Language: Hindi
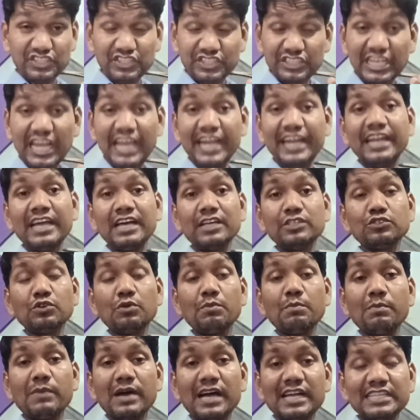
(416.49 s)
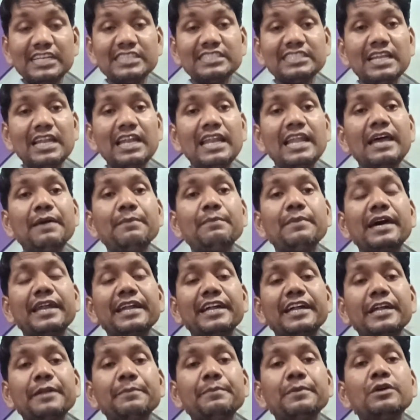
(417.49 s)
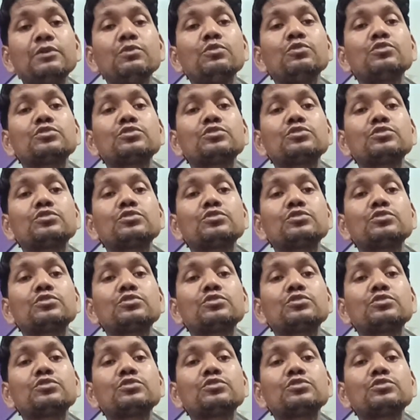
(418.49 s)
चाइना जो माजा चल रहा है मार्केट में